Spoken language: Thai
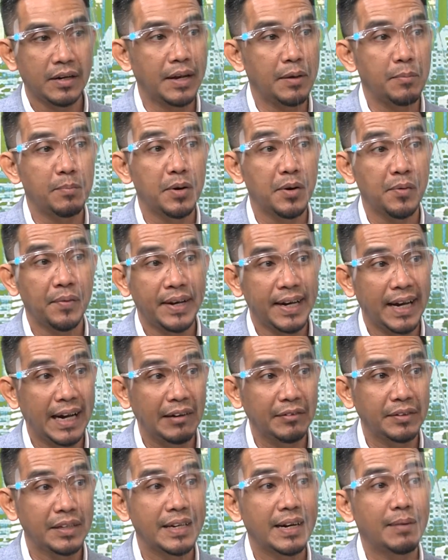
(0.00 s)
ในบริเวณ
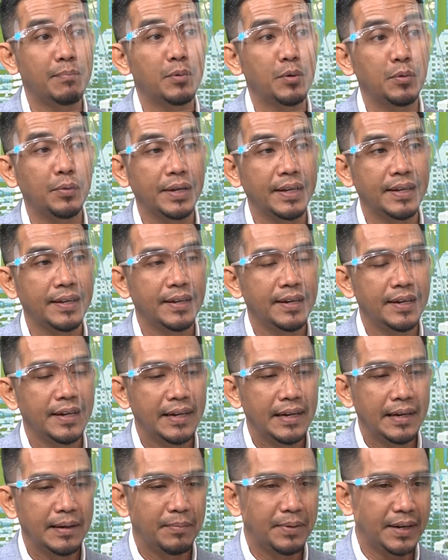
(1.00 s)
อ่าวที่ร่ำรวย
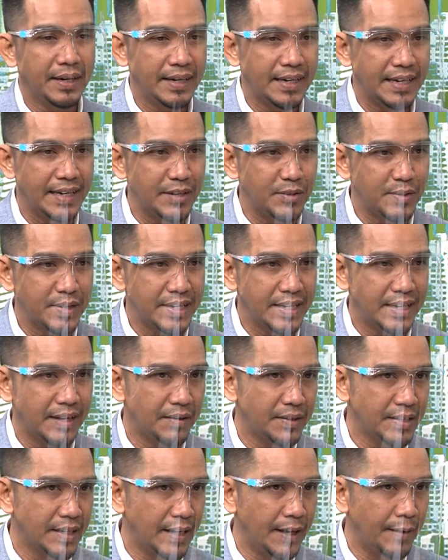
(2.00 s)
เพราะฉะนั้นอินโดนีเซีย
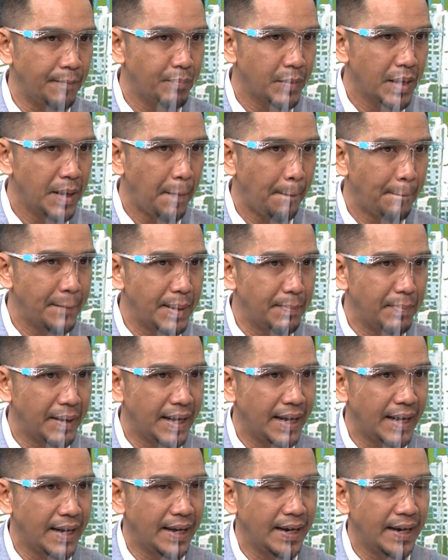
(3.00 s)
ก็จะมี
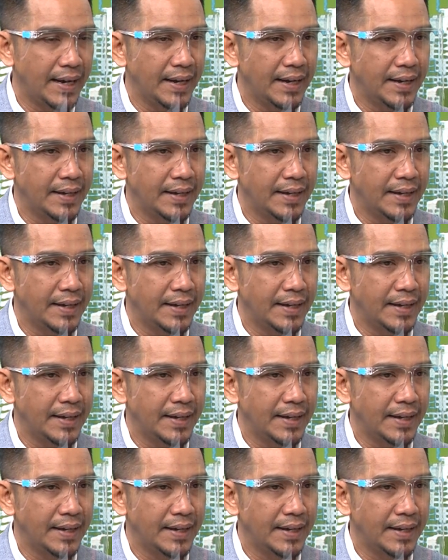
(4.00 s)
ปัญหา